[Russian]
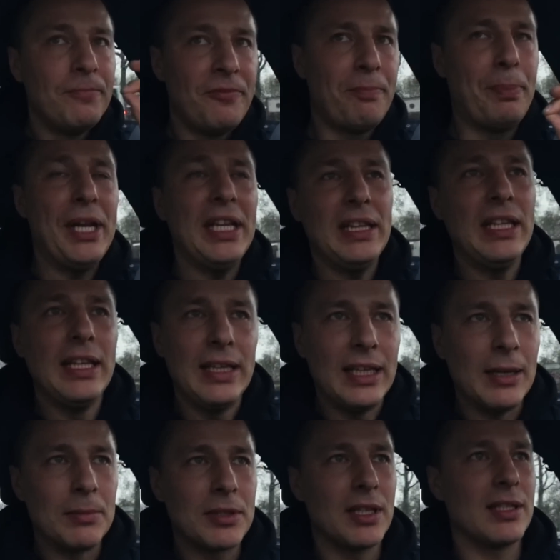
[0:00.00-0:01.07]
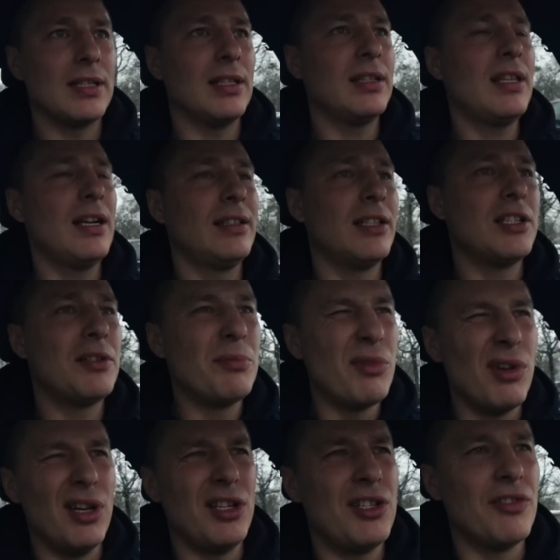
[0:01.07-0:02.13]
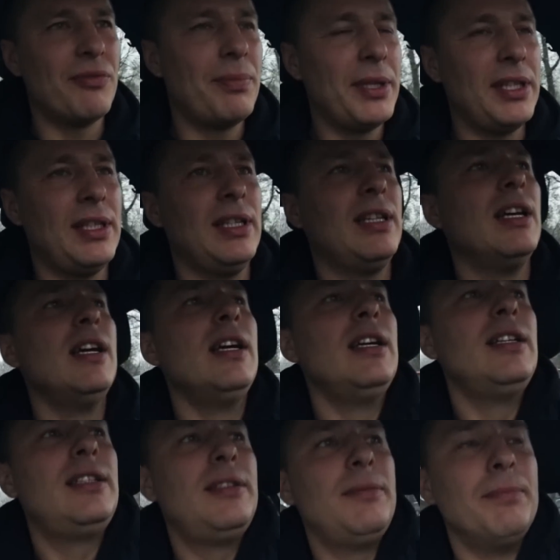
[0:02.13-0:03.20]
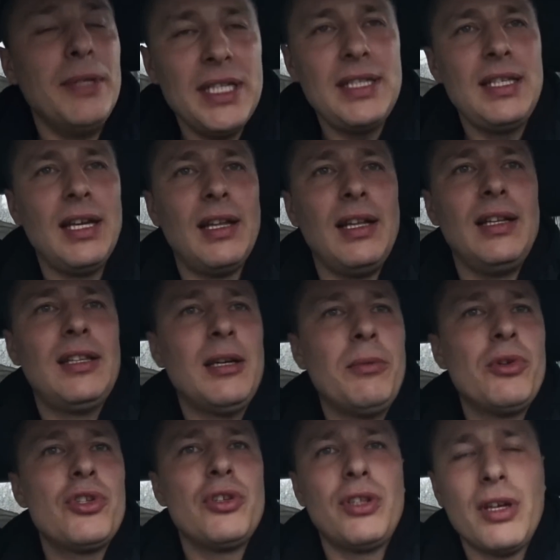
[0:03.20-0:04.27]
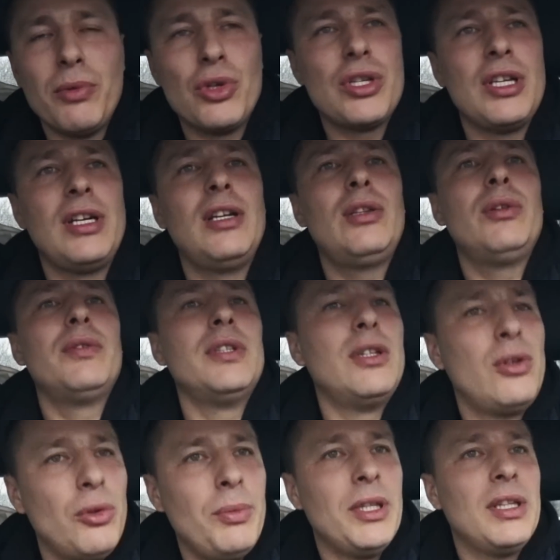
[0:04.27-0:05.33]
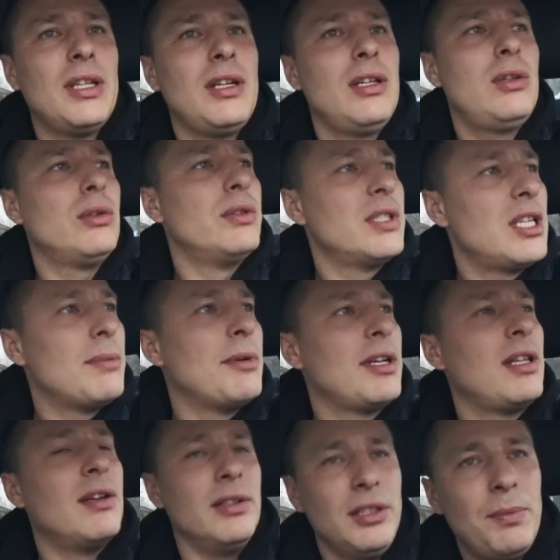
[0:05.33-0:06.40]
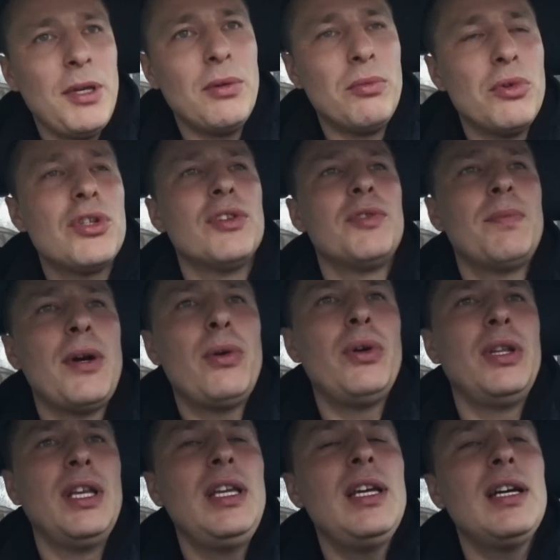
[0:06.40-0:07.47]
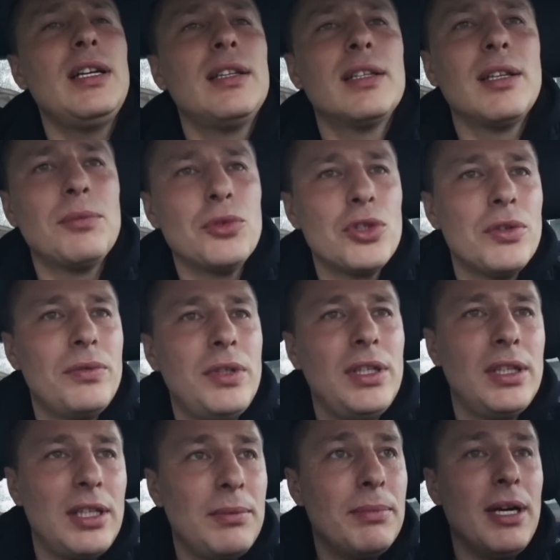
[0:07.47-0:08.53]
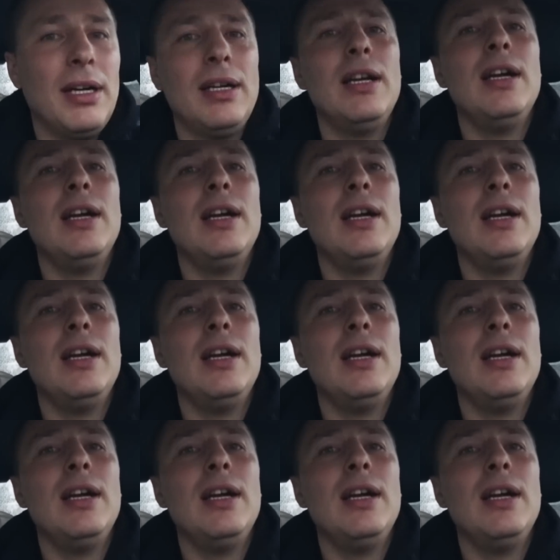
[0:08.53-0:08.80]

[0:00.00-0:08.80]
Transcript: Впритык, я бы сказал, так даже более чем впритык. Мы сделали таможню, таможня готова, документы готовы, самое главное. Теперь мы можем спокойно ехать, и нам нужно выкатать бак.